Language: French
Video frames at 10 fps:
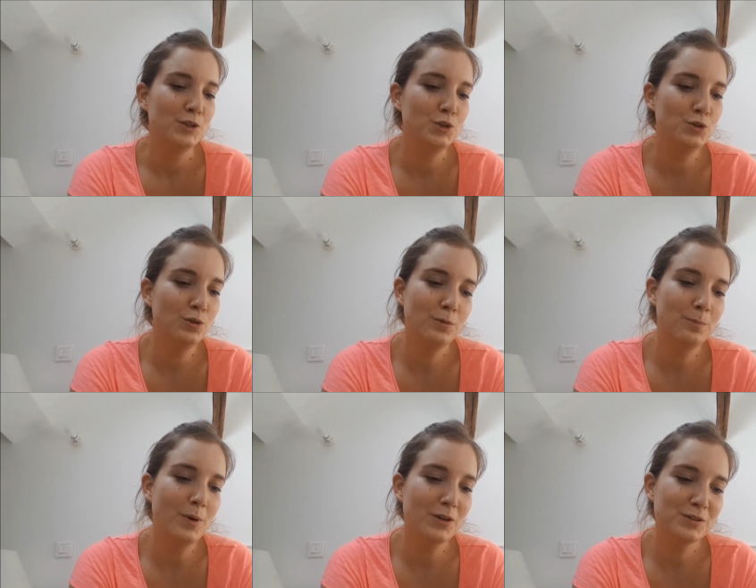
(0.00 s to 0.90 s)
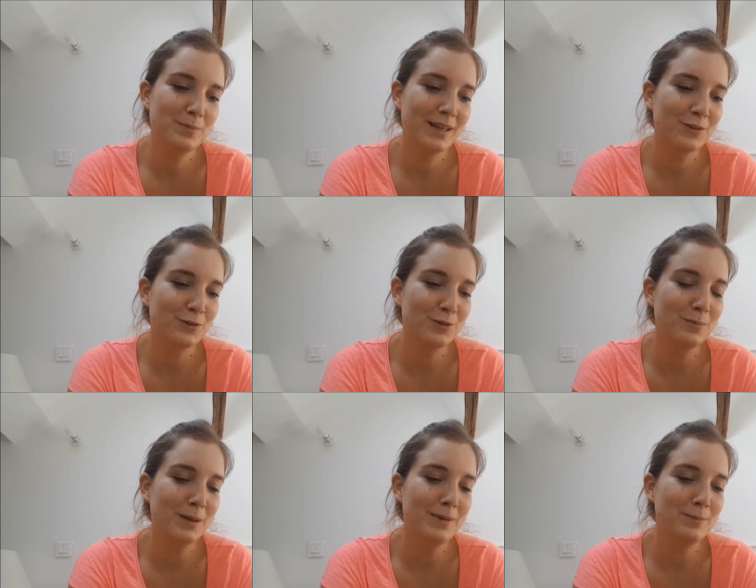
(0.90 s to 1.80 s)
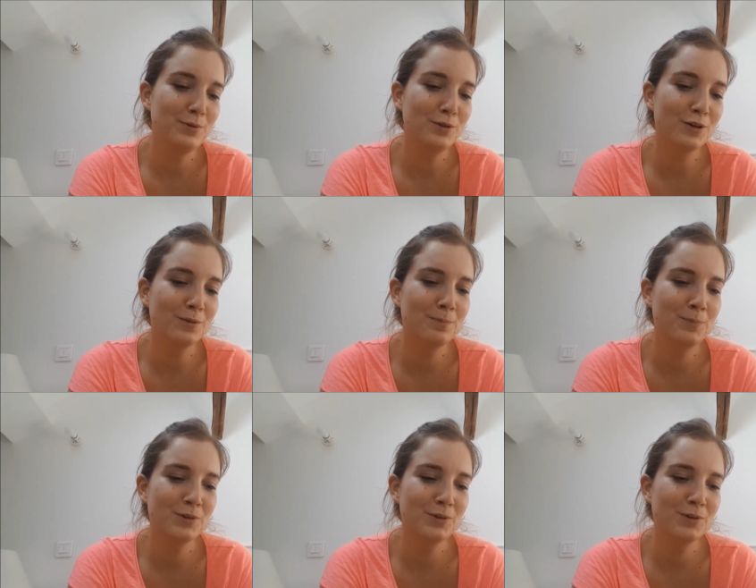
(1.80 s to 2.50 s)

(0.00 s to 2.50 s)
Jukebox berceuse. Même les plus grandes